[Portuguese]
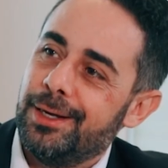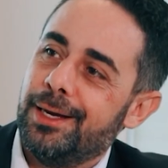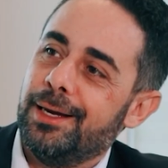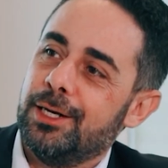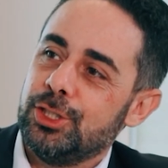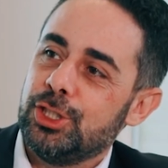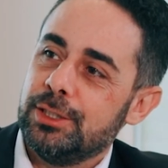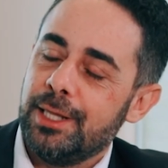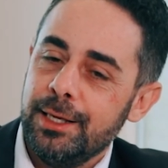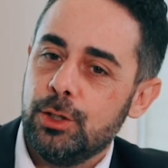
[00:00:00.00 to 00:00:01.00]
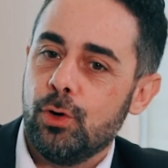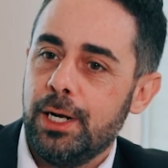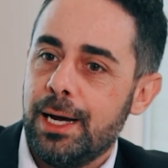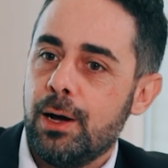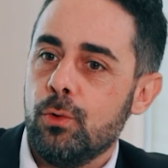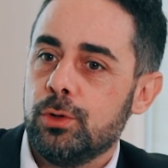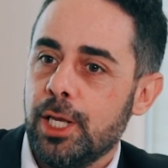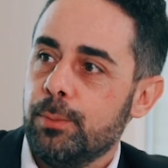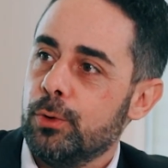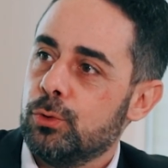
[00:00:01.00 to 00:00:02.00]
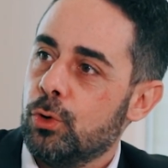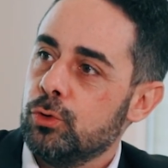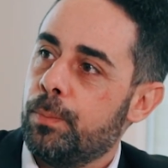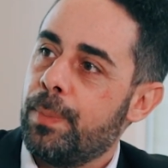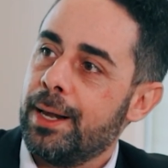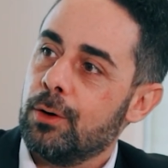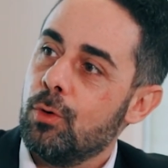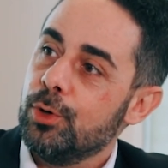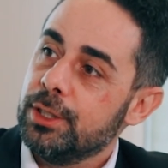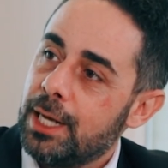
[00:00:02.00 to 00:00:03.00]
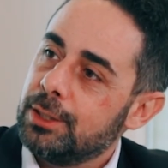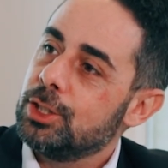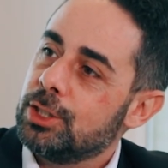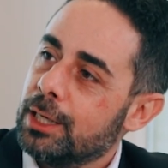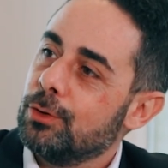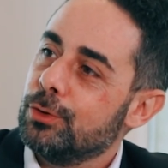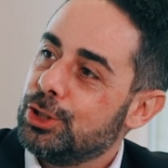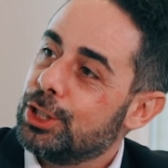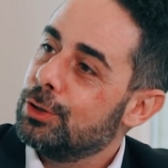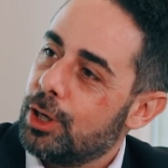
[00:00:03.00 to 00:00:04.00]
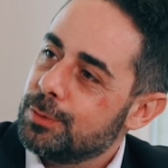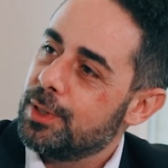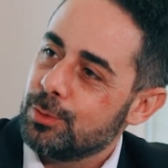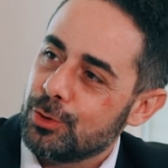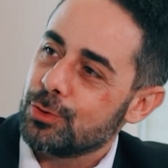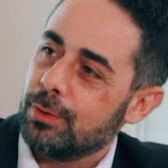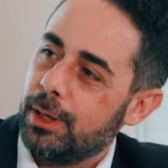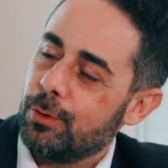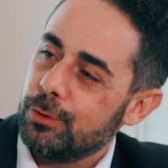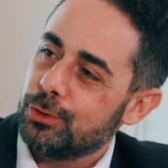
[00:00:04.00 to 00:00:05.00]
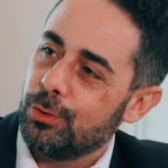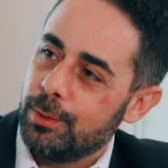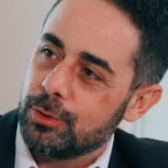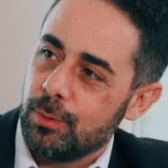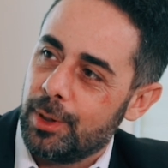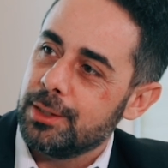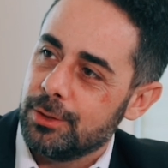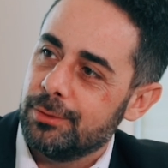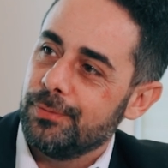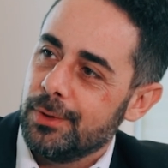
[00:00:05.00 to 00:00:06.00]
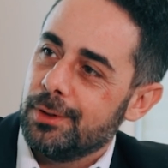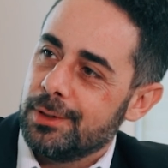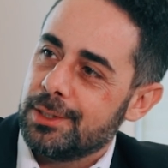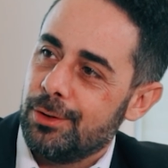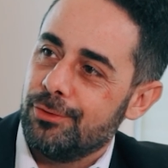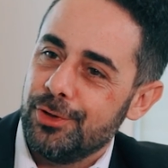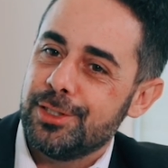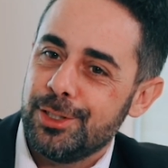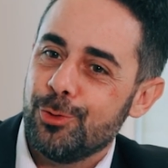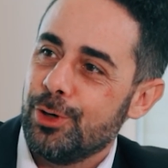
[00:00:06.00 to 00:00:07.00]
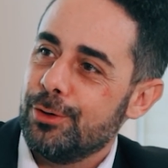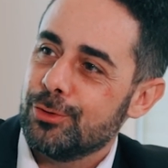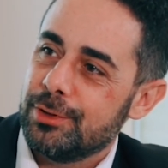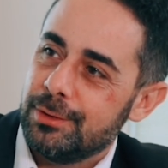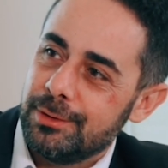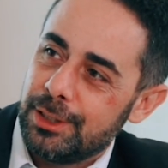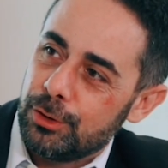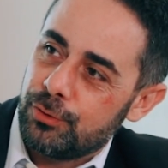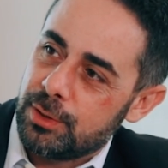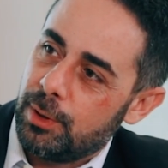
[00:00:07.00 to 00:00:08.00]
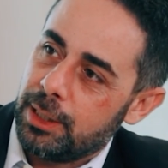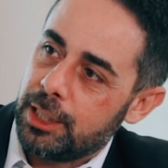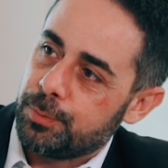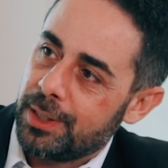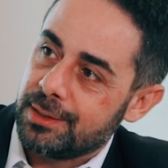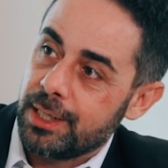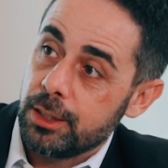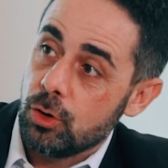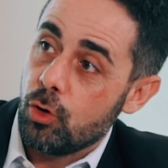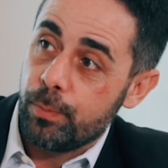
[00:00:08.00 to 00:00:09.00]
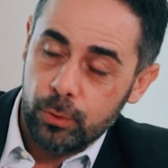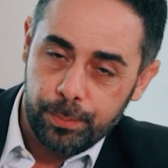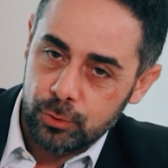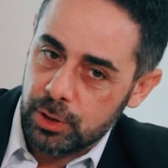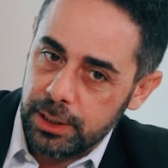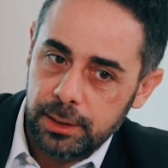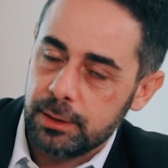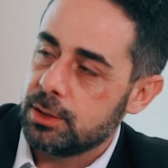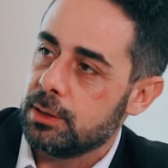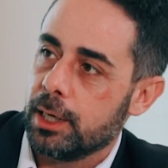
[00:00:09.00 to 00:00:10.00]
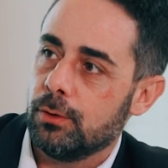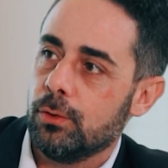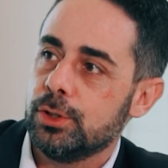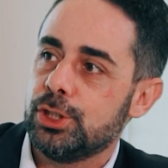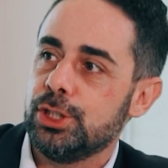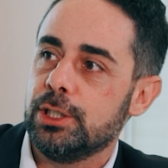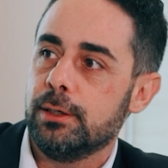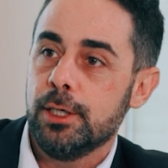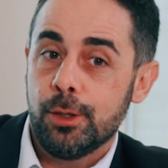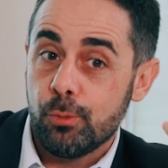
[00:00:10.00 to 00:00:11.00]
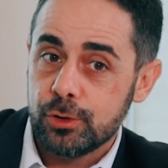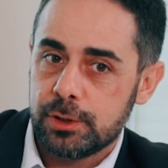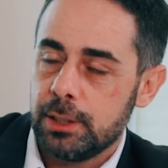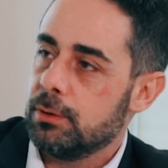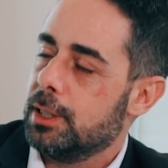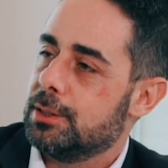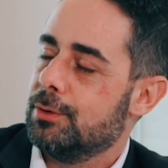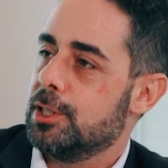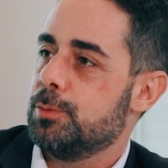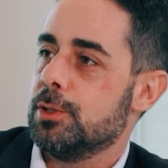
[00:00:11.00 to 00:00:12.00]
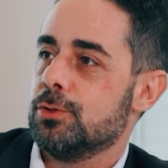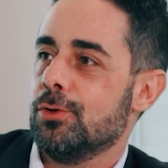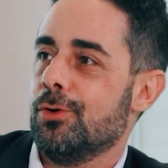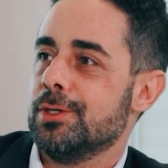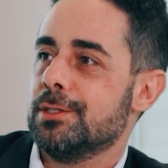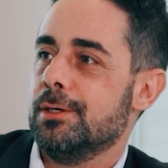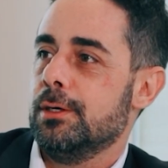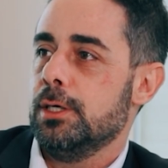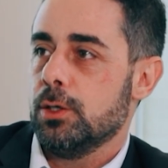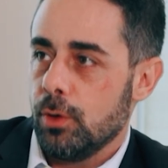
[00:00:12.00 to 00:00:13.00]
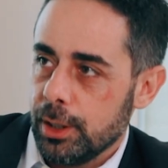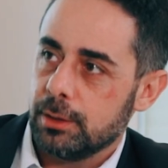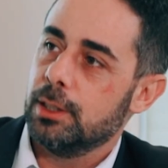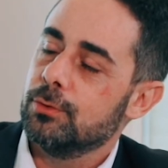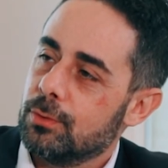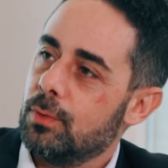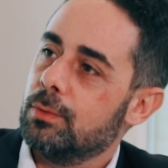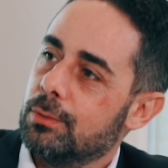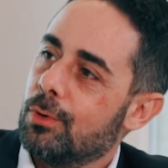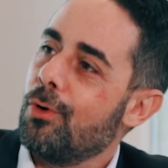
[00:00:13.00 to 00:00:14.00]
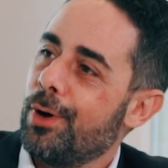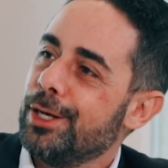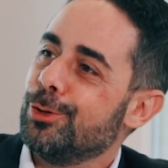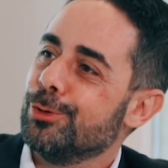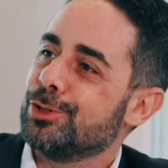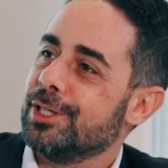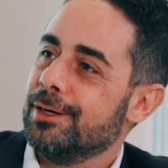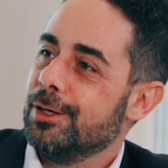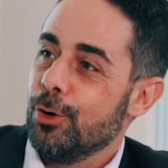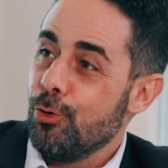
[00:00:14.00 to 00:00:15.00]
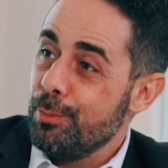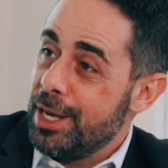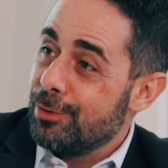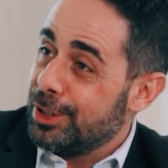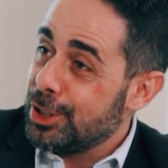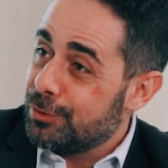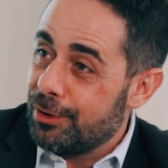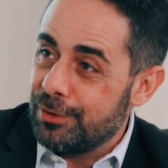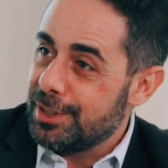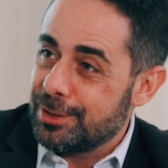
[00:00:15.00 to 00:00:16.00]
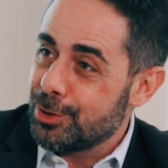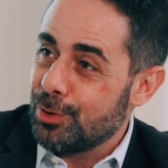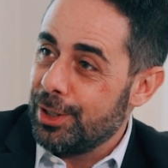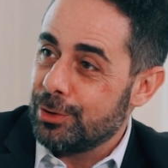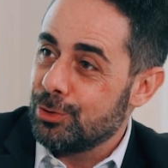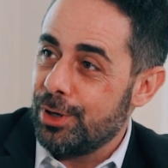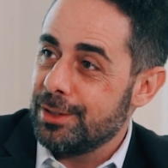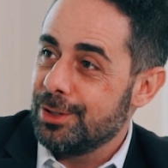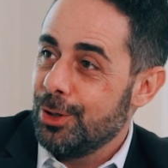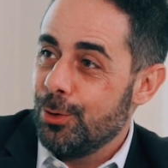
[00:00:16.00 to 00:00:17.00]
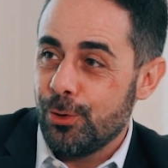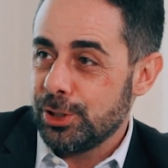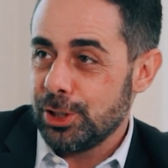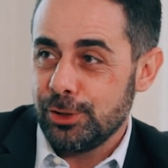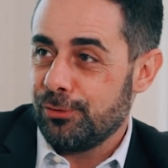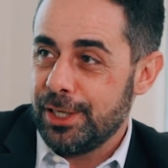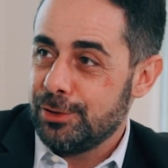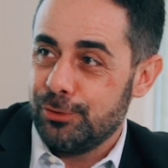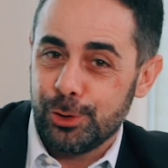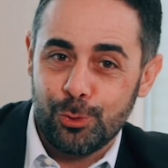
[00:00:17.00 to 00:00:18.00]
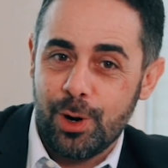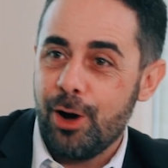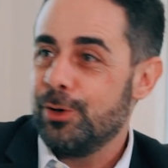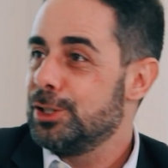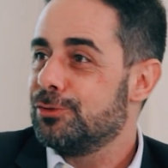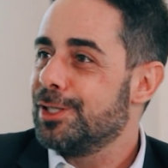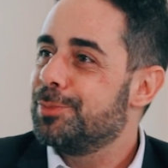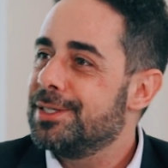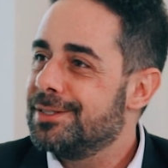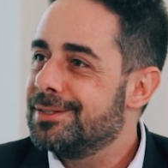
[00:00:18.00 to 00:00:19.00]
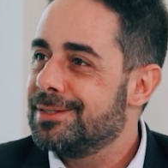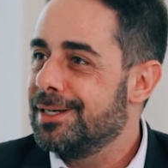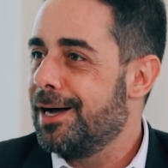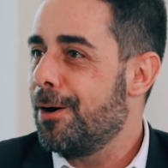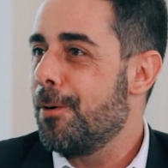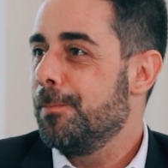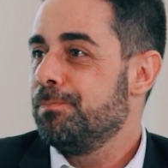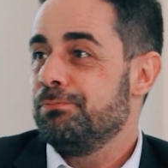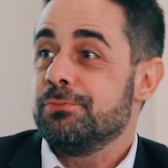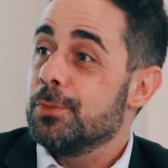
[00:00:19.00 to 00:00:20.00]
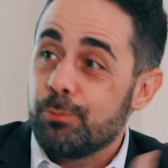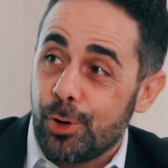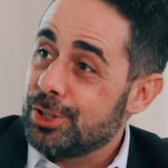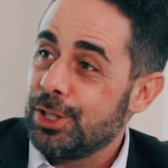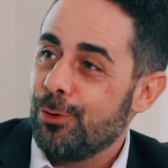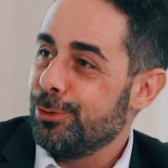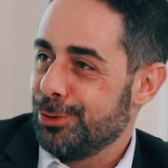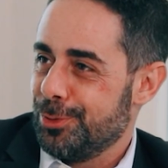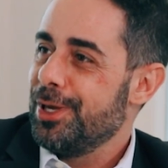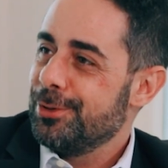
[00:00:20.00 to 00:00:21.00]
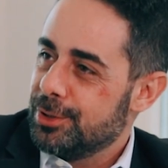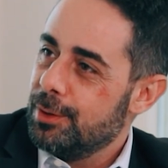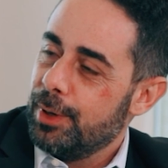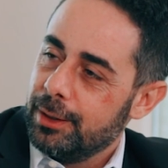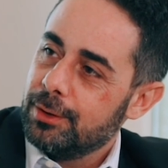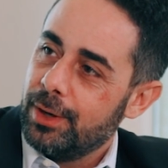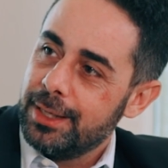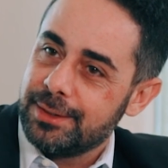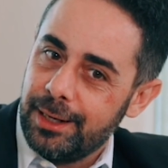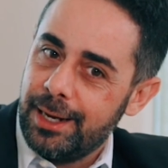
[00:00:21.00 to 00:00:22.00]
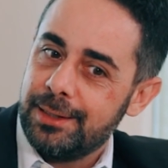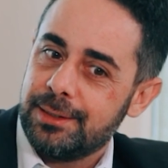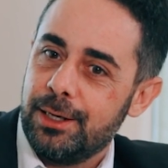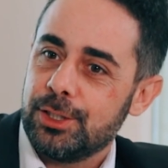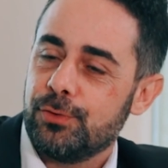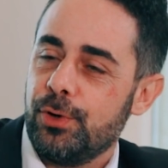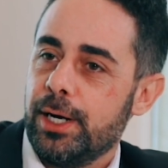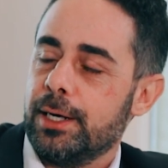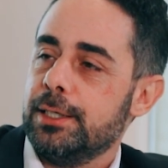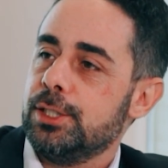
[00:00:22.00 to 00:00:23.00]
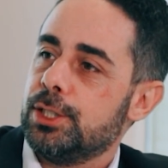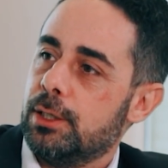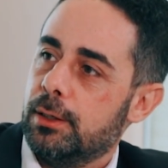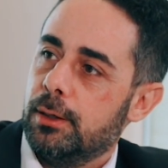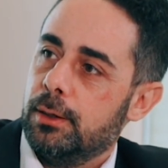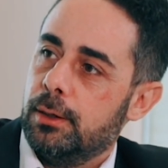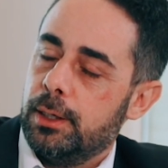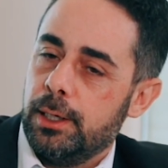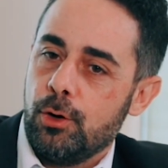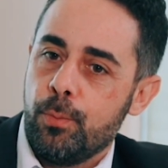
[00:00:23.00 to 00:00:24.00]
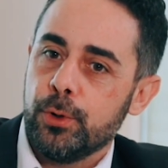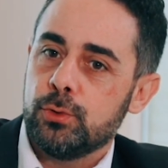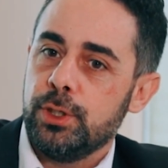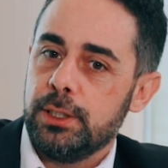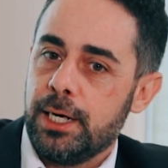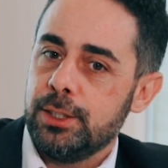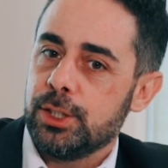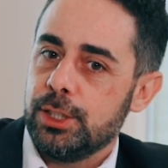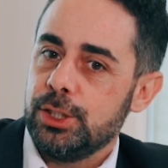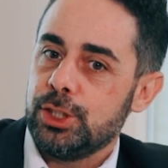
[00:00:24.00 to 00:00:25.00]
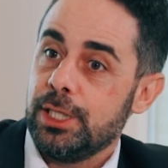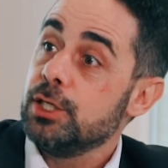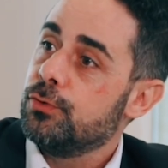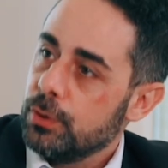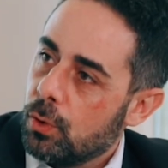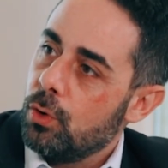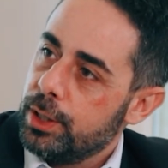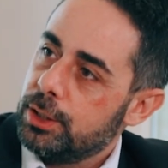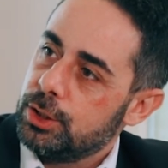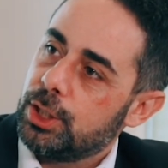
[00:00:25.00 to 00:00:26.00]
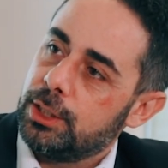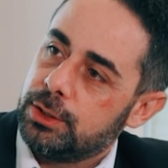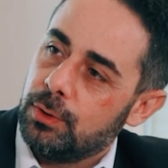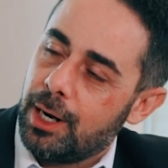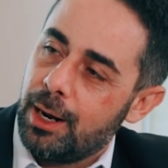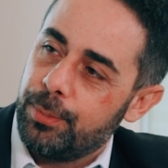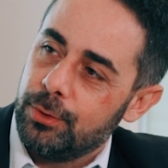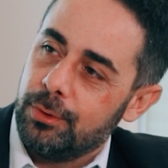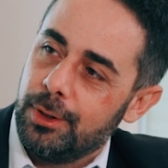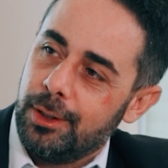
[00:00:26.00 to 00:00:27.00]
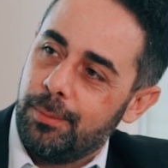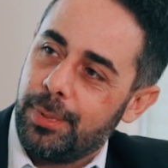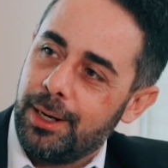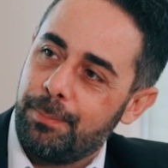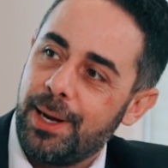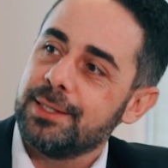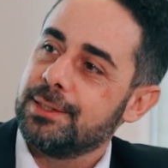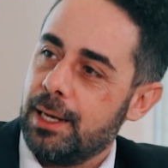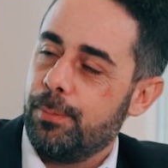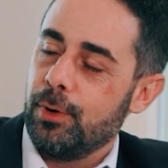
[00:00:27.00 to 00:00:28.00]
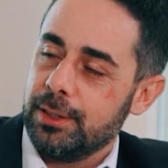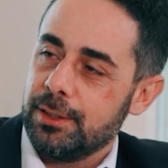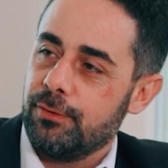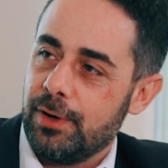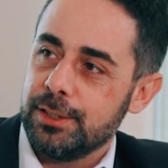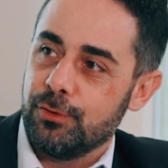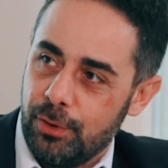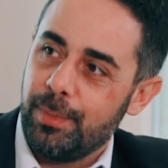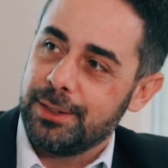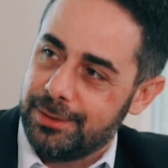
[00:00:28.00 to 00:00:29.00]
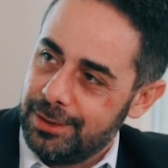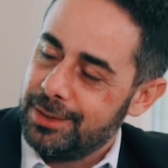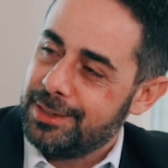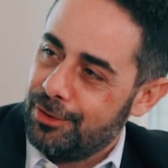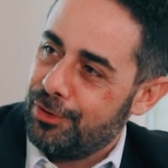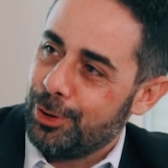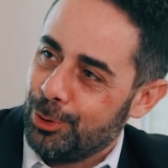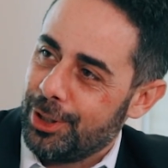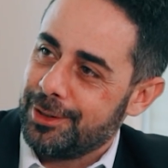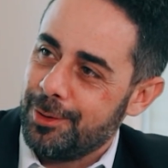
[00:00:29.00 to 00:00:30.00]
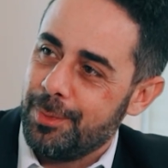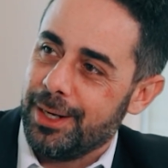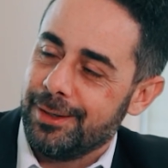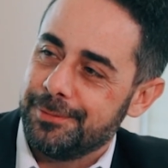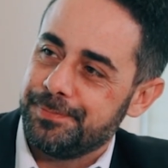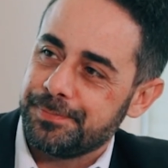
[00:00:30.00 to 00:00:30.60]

É, a gente tem que olhar o tempo todo para a comunidade de tecnologia que nós mesmos é, construímos no Brasil. São 25 anos dando visibilidade para CIO, para os líderes de tecnologia, mostrando quem são essas pessoas e conectando com, com a indústria. O meio que a gente vai fazer essas conexões, hoje a gente faz virtual, a gente faz presencial, pode ter outros meios também. Então, essa, essa acho que foi a grande é, oportunidade que a gente identificou e a gente agiu rápido para passar por essa fase que foi bastante desafiadora também, né?